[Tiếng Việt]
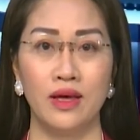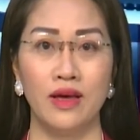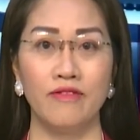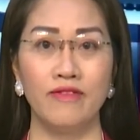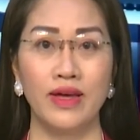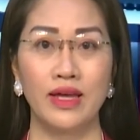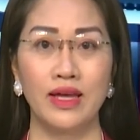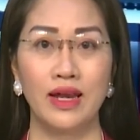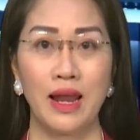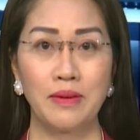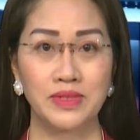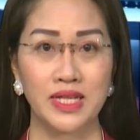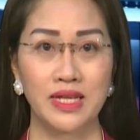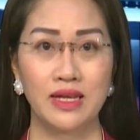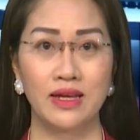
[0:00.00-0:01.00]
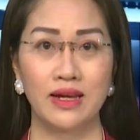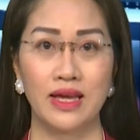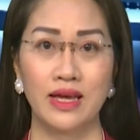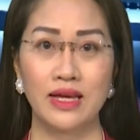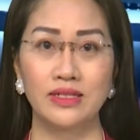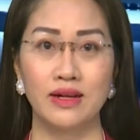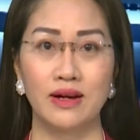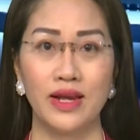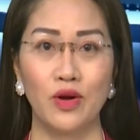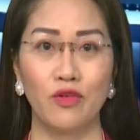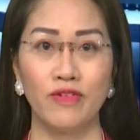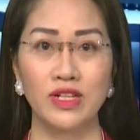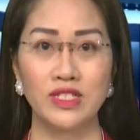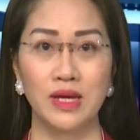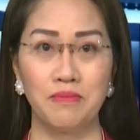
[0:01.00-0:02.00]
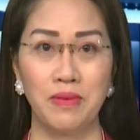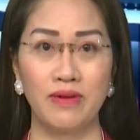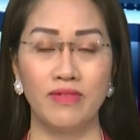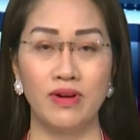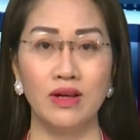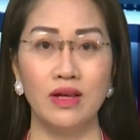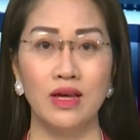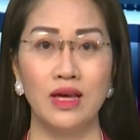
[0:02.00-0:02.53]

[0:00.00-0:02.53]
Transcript: Vậy làm gì để cây dược liệu phát triển bền vững,